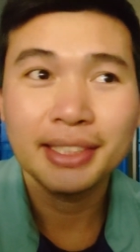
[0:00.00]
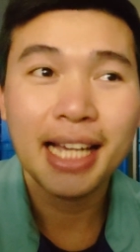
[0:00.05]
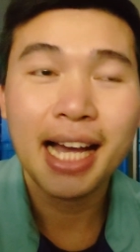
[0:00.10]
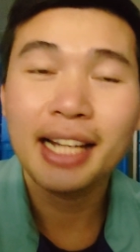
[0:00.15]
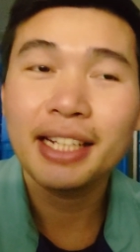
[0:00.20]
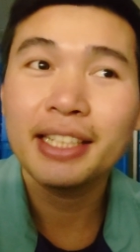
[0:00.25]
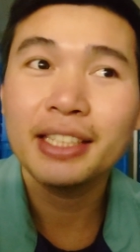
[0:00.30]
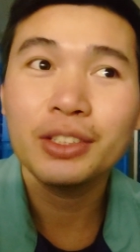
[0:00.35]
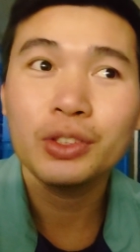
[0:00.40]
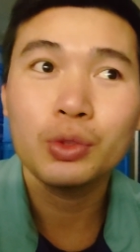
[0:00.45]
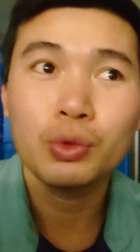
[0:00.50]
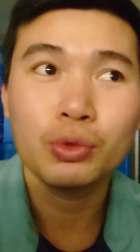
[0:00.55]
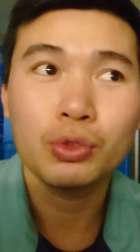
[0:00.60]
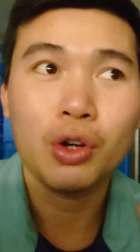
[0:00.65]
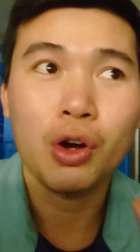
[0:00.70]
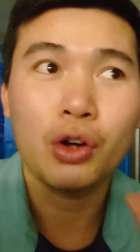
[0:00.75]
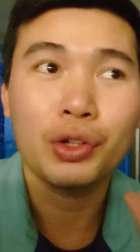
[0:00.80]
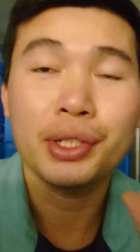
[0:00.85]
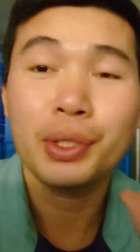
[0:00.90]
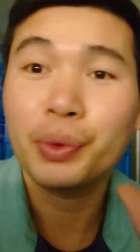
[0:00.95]
gia đình
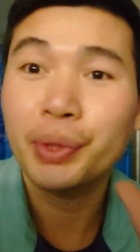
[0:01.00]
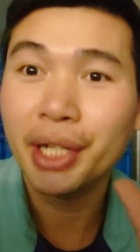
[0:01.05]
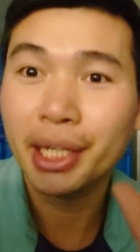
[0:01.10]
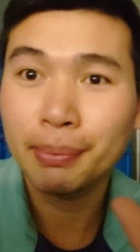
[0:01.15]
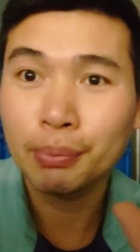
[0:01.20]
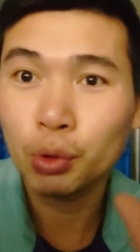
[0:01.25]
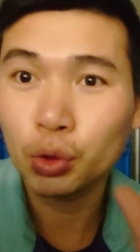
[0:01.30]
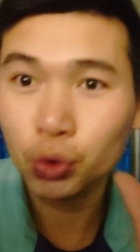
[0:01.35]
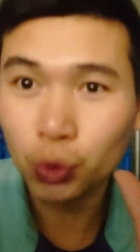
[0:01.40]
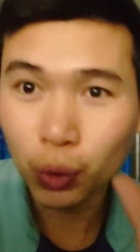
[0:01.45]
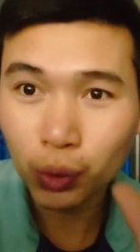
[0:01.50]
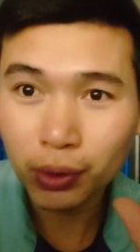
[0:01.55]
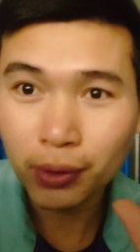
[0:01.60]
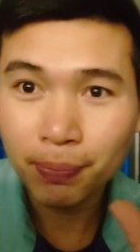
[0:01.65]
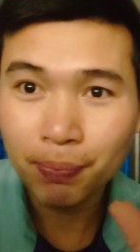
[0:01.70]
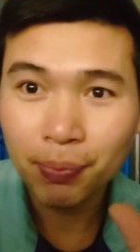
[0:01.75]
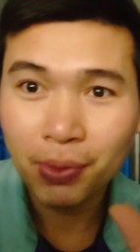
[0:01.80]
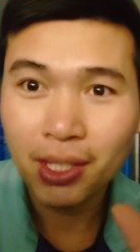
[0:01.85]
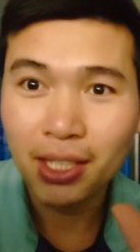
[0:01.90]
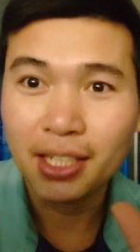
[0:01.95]
cũng có điều kiện một chút
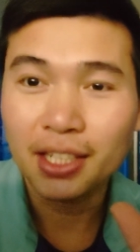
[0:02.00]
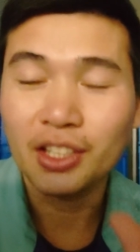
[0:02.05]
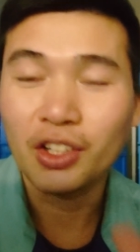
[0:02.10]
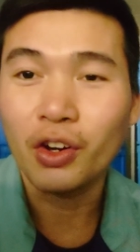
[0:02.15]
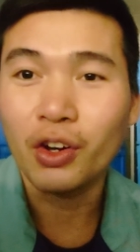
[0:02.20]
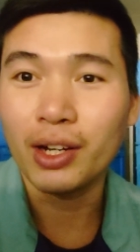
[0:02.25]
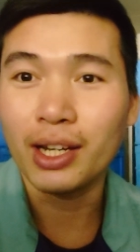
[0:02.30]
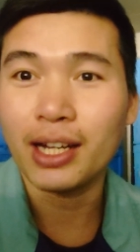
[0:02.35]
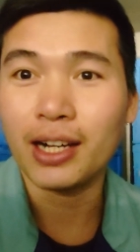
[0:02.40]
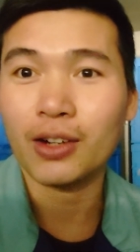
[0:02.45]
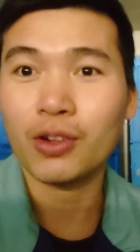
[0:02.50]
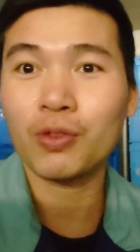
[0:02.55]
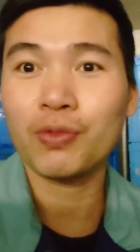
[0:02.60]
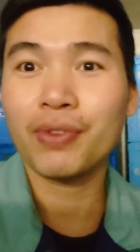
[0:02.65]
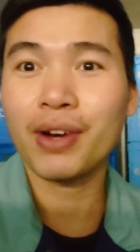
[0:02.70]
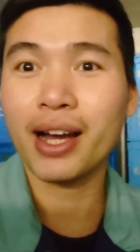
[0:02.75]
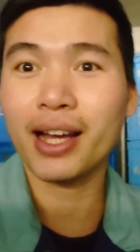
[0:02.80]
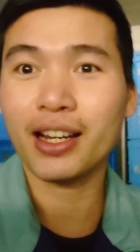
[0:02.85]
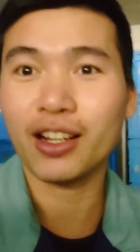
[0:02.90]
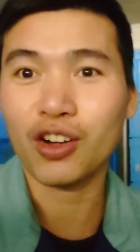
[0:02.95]
thì nói là
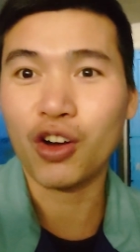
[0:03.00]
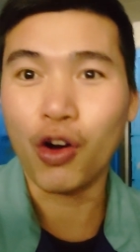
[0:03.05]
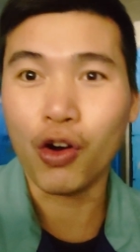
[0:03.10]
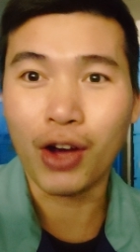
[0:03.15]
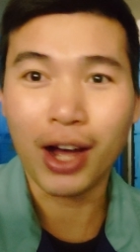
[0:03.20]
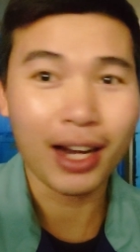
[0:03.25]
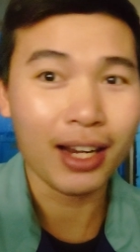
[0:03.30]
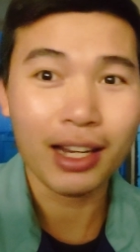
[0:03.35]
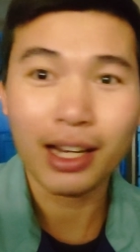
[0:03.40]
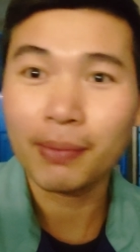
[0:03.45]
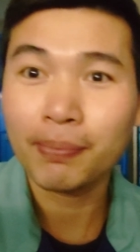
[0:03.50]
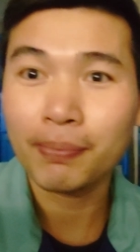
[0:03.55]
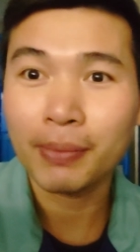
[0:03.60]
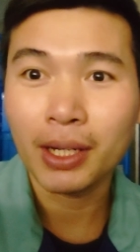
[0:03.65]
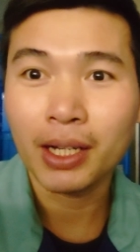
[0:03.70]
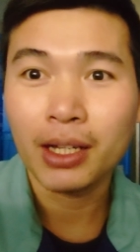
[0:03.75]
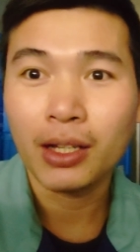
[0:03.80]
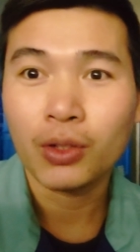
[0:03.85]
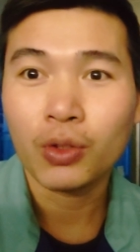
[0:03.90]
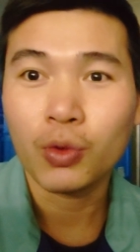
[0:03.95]
không phải là khó khăn lắm
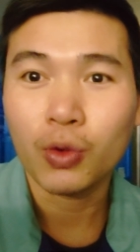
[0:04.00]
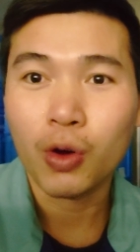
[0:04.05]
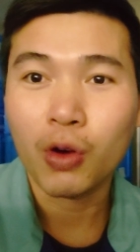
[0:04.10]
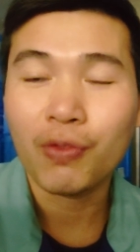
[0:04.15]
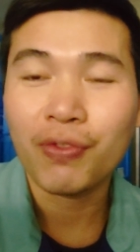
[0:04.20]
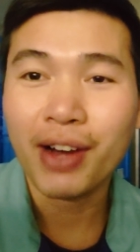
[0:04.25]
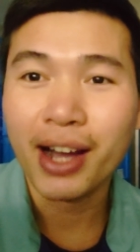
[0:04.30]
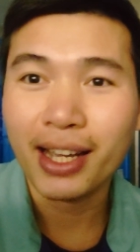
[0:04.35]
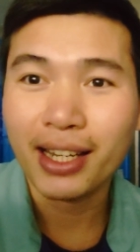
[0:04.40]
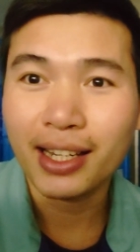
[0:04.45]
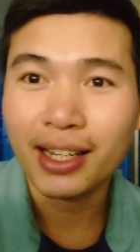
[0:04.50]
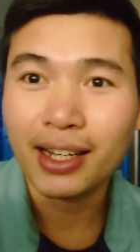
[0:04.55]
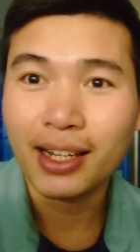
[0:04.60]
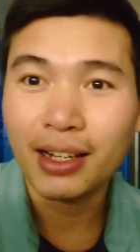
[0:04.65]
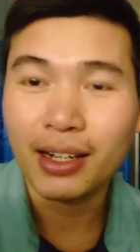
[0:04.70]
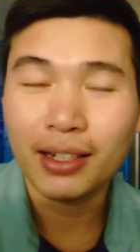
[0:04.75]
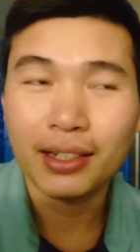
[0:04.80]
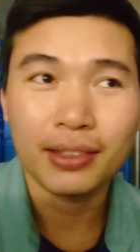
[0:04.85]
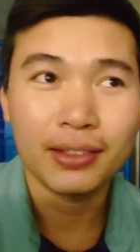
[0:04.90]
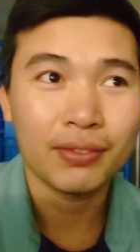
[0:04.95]
cũng không phải
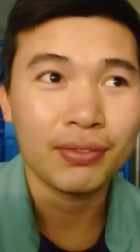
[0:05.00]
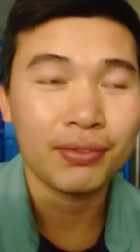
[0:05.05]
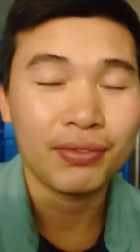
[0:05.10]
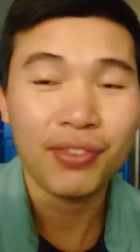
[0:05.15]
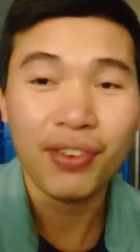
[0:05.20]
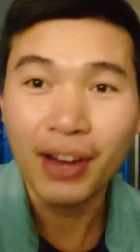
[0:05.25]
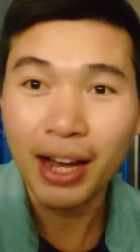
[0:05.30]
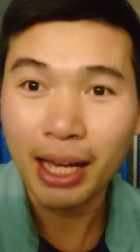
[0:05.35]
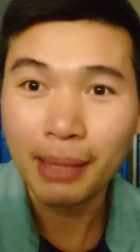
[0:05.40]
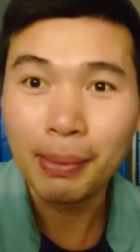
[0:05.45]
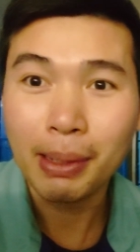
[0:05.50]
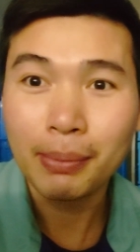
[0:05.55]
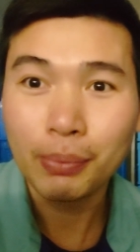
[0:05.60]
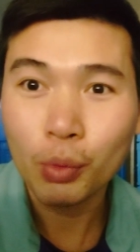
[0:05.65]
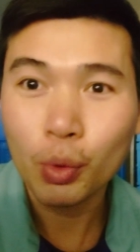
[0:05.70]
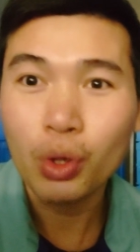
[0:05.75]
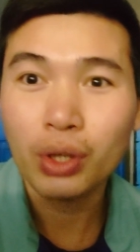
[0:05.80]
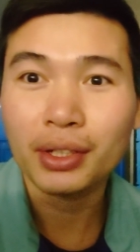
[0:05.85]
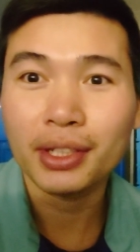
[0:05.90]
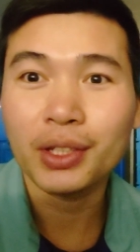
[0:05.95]
là phải bắt
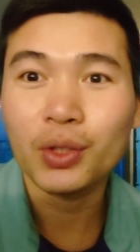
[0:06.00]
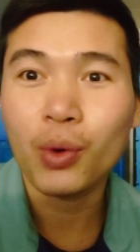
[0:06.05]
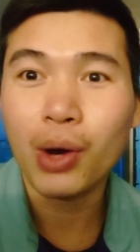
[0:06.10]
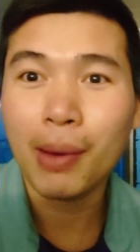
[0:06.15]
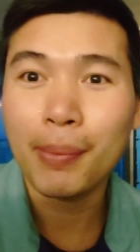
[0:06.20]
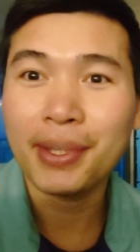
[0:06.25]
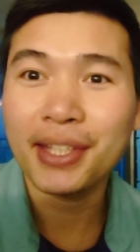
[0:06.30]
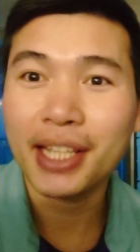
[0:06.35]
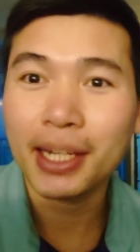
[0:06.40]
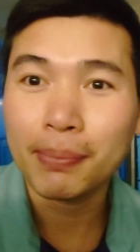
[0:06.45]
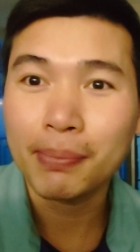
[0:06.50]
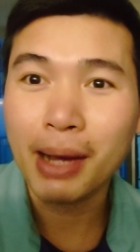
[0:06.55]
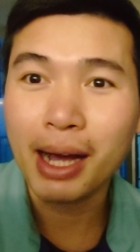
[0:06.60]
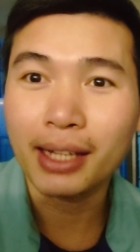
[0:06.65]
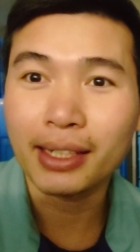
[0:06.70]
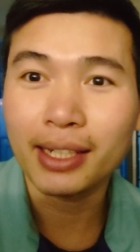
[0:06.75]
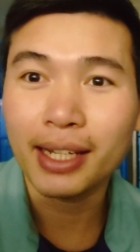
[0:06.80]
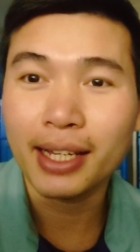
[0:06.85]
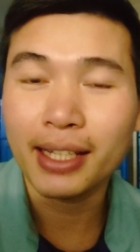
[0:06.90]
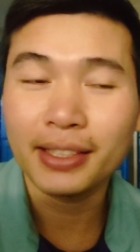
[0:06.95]
buộc đi qua bên Nhật
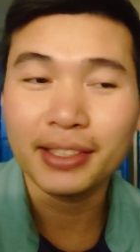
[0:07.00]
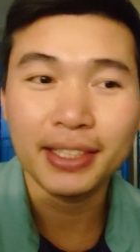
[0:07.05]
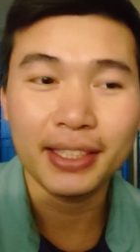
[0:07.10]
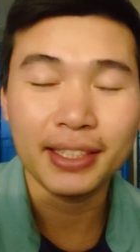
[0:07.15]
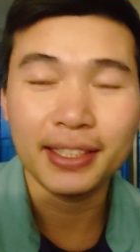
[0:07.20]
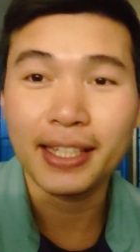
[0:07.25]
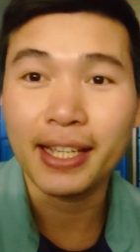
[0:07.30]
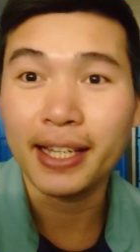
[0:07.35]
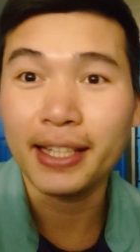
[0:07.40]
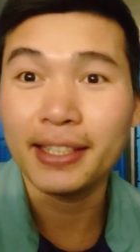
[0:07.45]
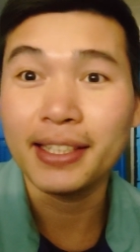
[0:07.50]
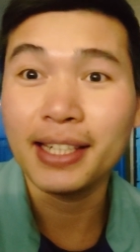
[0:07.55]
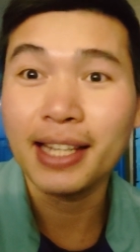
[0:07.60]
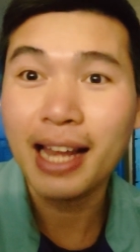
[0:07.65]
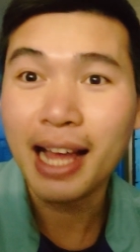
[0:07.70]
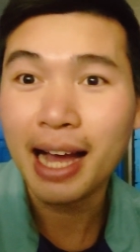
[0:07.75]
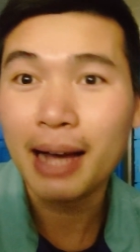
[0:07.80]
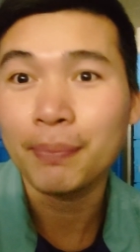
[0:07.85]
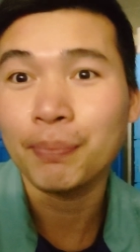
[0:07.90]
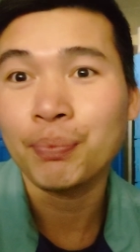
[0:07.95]
Bản này chỉ để
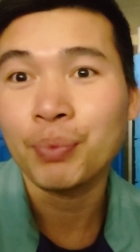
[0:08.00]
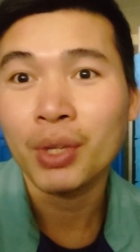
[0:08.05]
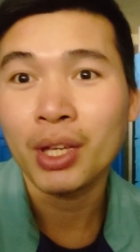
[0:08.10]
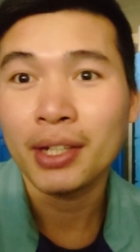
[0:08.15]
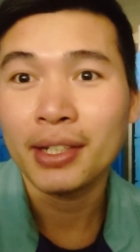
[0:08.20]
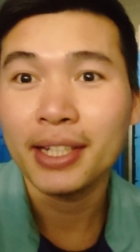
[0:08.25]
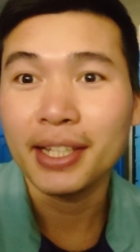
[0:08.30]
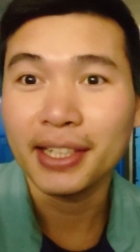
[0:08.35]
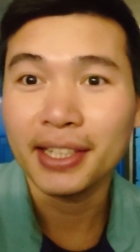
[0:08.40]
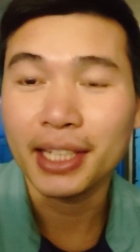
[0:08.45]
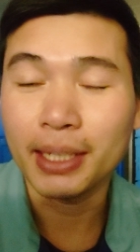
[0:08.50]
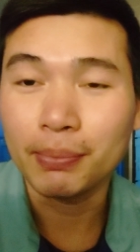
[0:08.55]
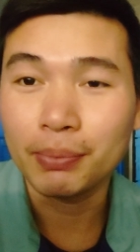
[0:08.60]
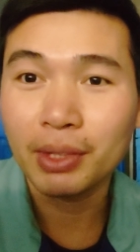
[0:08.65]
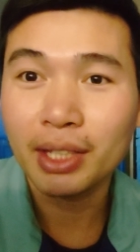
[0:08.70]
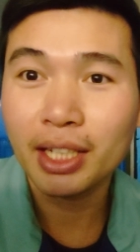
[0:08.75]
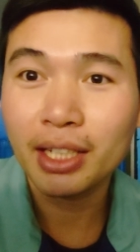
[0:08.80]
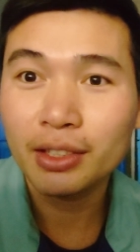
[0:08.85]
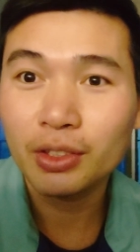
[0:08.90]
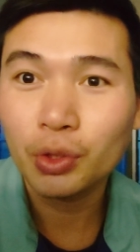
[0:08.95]
đi làm để
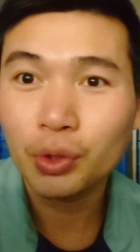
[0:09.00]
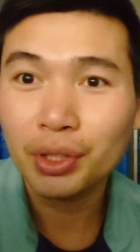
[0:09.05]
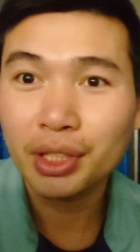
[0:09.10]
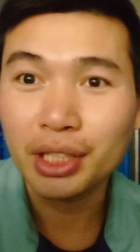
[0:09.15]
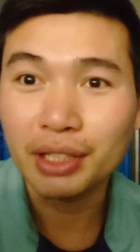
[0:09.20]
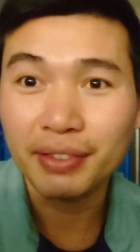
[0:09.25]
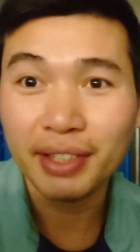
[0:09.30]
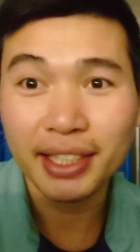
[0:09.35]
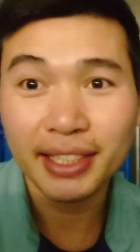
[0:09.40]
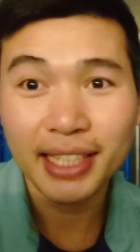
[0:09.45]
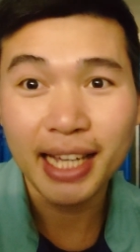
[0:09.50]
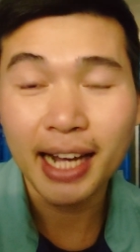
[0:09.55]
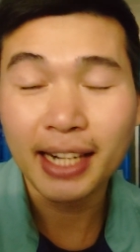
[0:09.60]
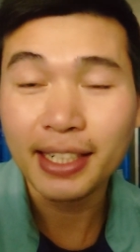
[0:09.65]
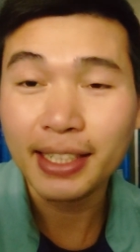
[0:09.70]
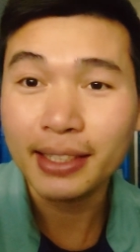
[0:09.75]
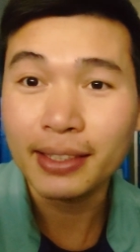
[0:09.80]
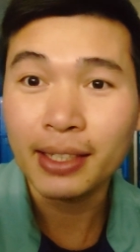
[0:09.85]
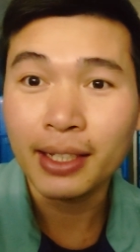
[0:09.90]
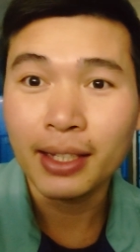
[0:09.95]
kiếm tiền rồi gửi về
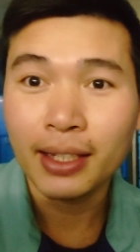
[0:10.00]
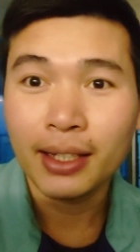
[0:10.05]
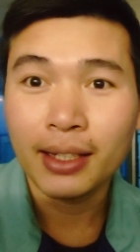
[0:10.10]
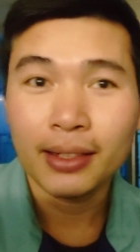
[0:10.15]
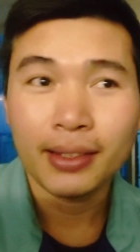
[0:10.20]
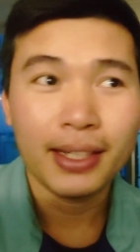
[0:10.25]
gia đình